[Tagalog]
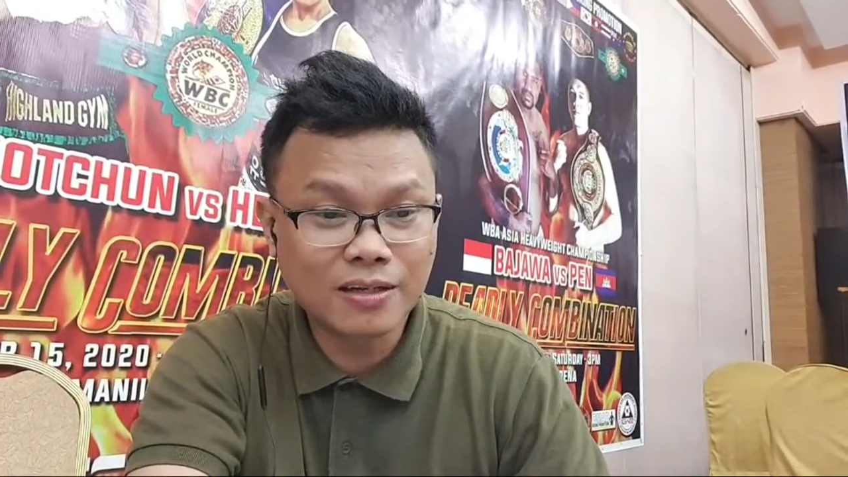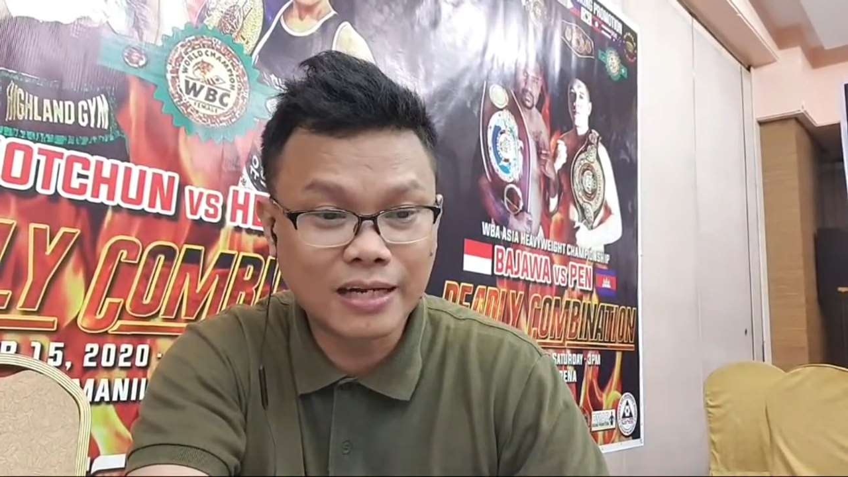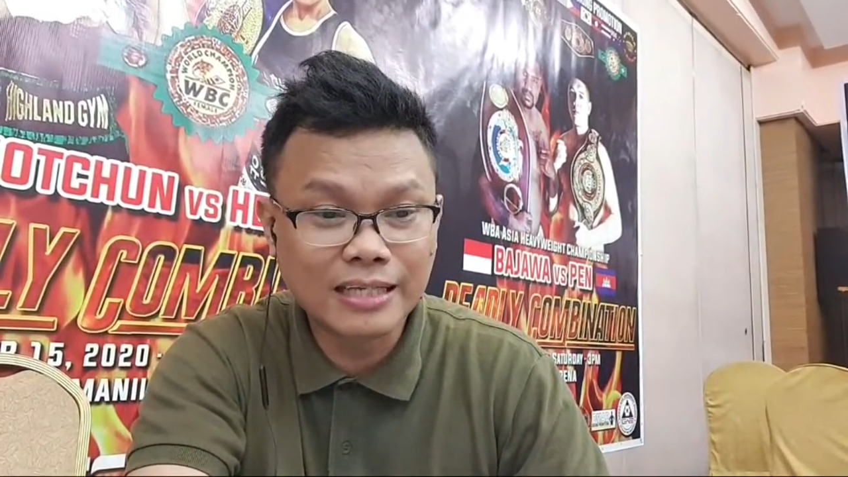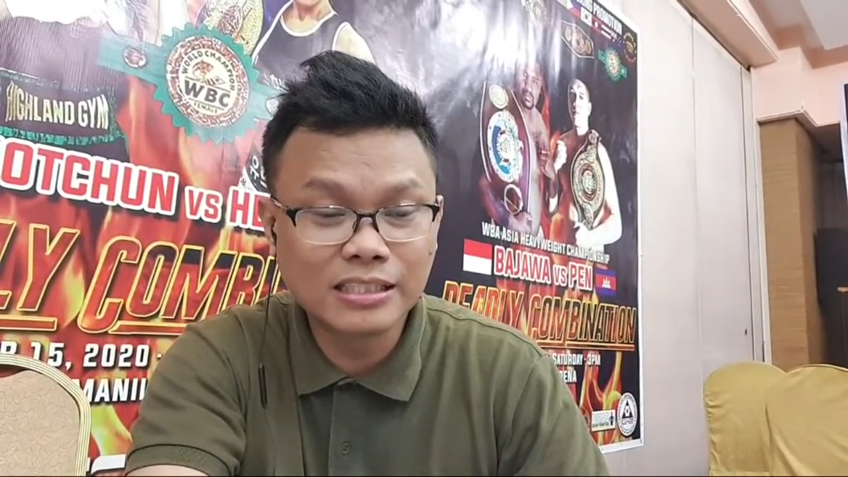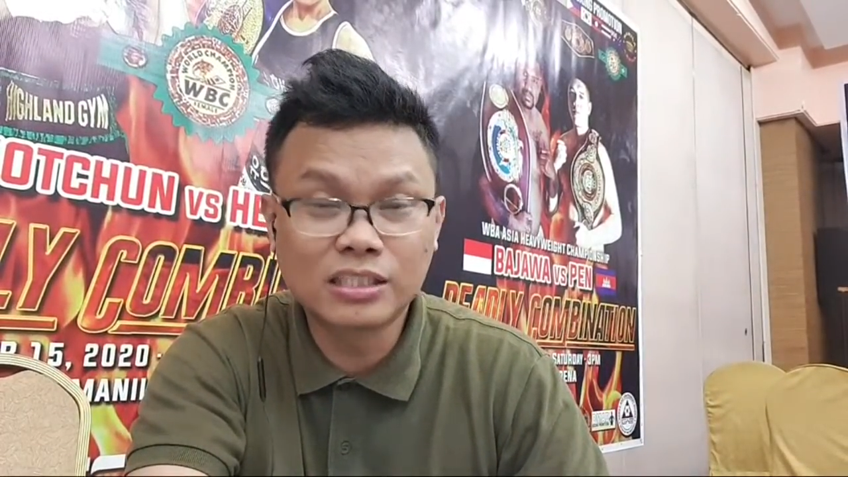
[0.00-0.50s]

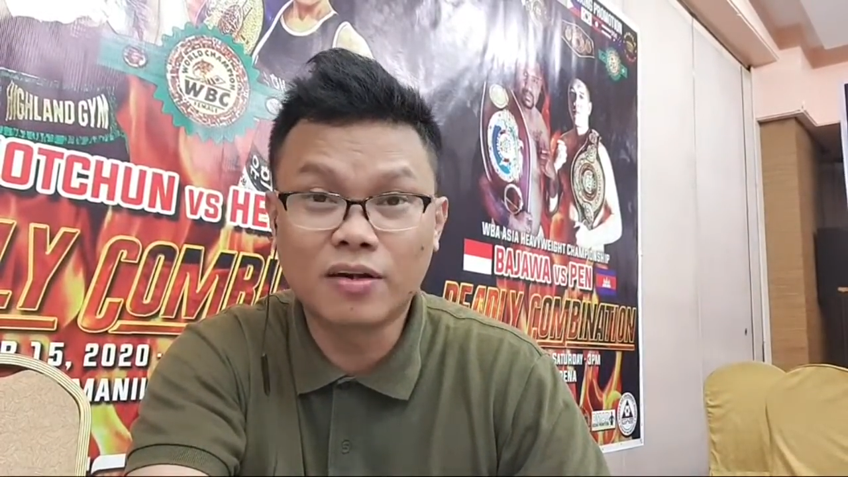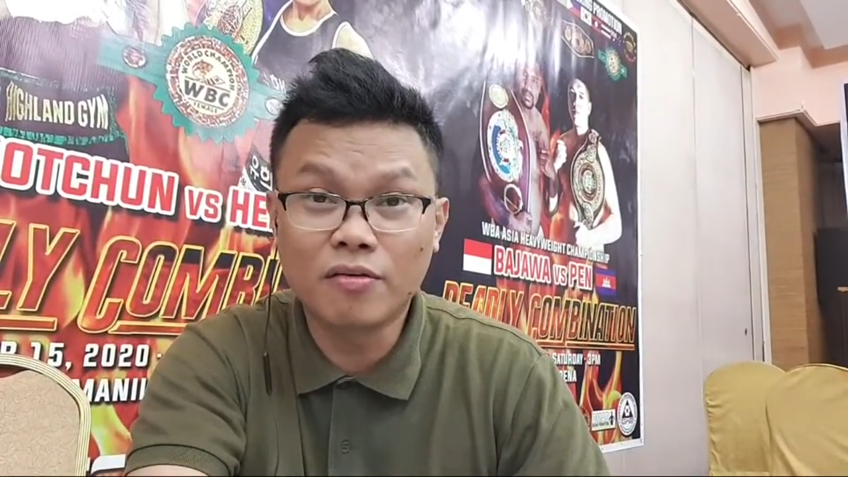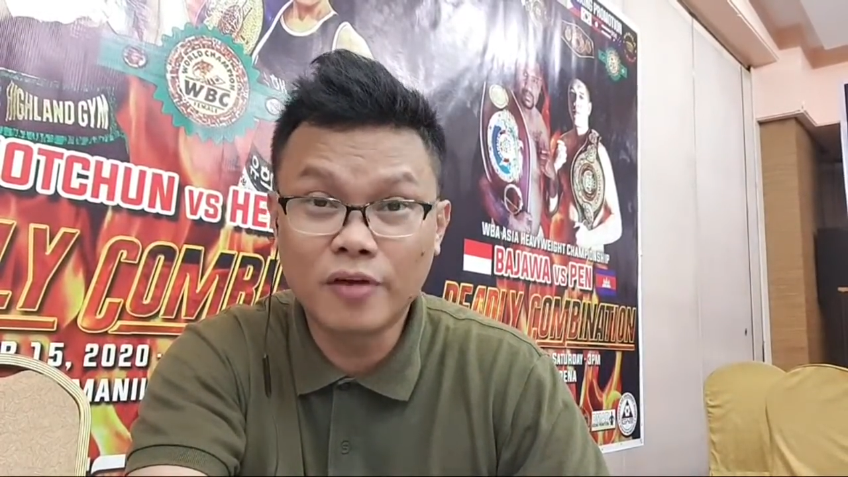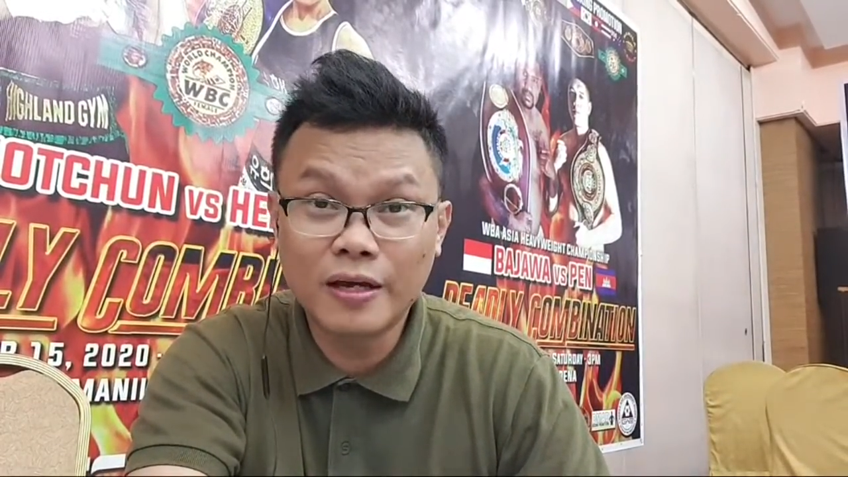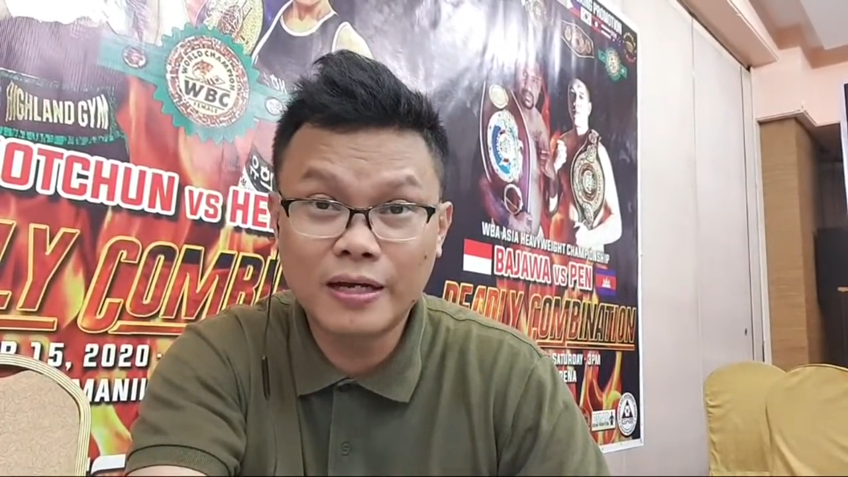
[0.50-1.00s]
Renz
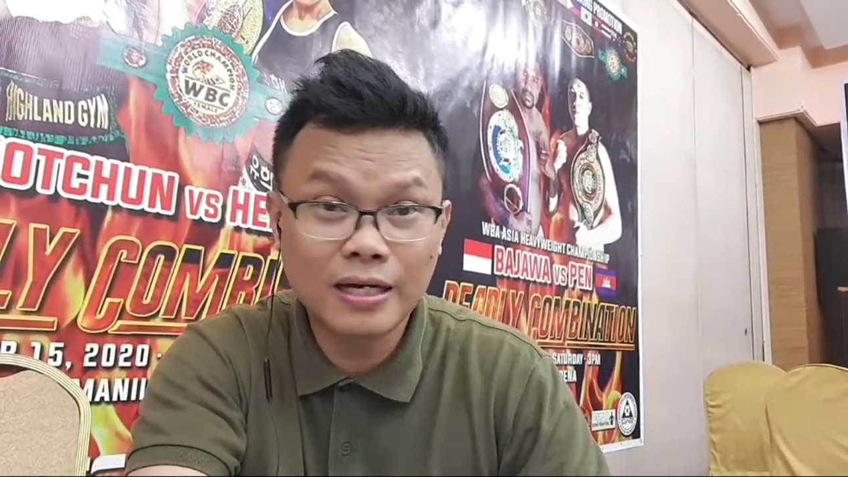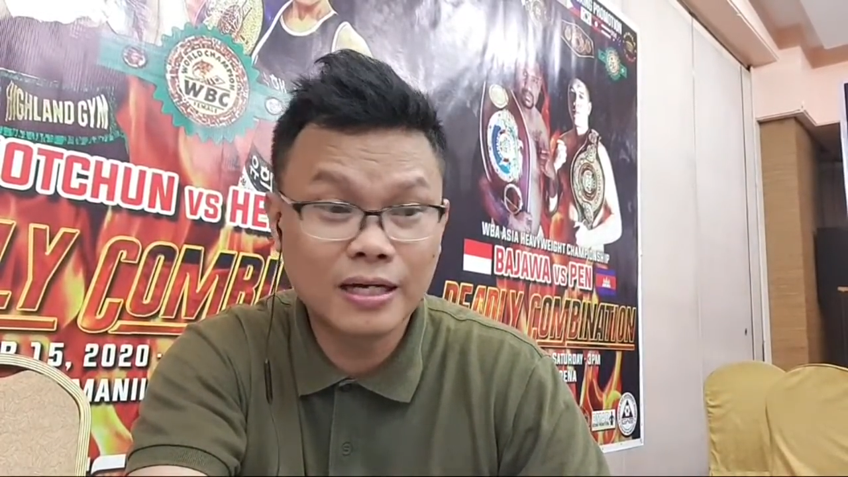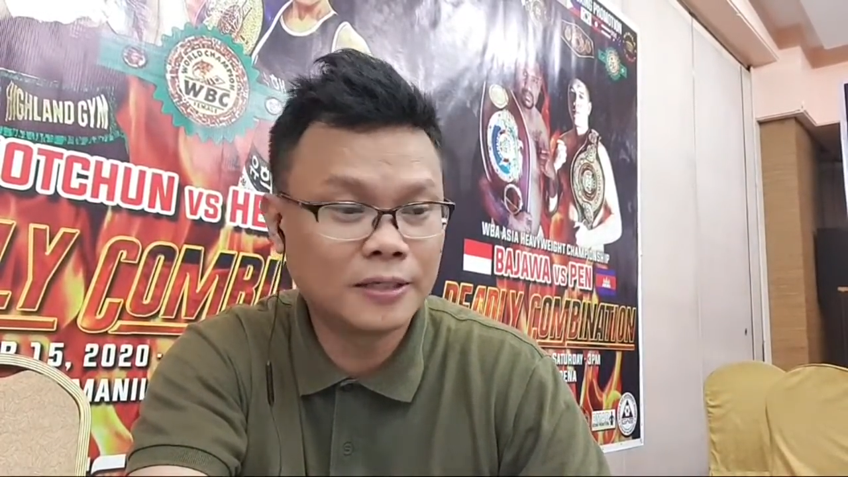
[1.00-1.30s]
Rivera,